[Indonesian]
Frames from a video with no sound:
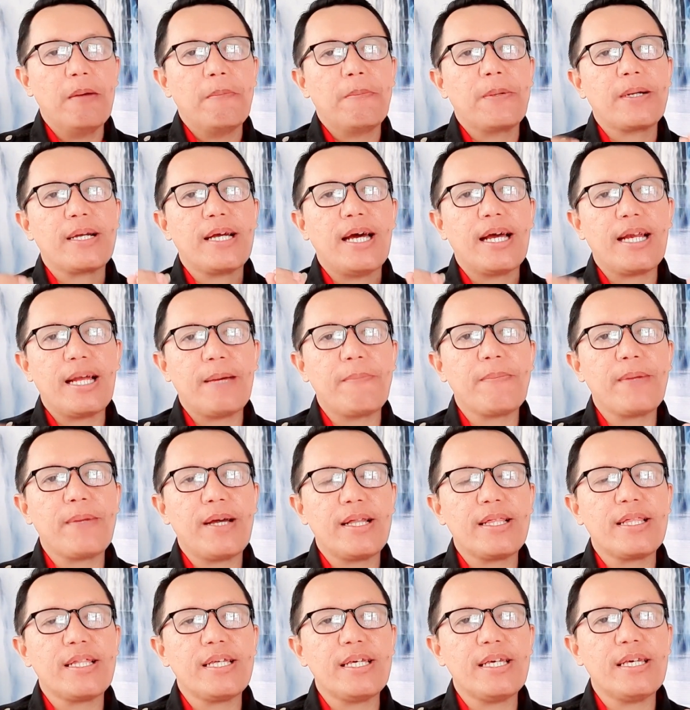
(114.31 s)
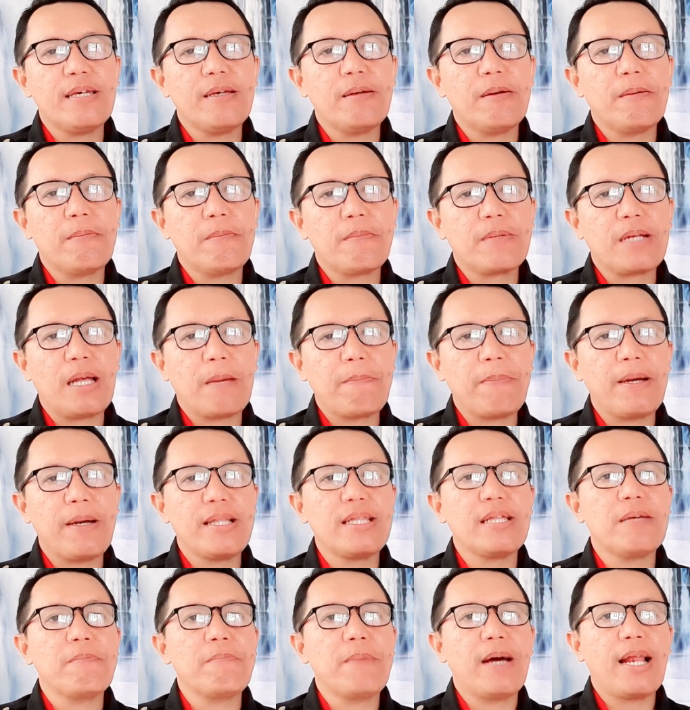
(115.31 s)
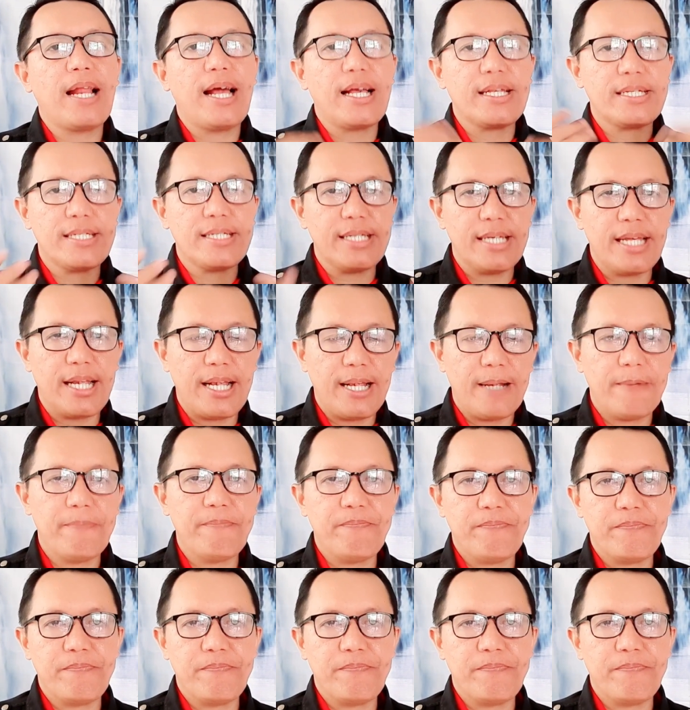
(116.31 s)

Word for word: berharap nanti dapat imbal hasil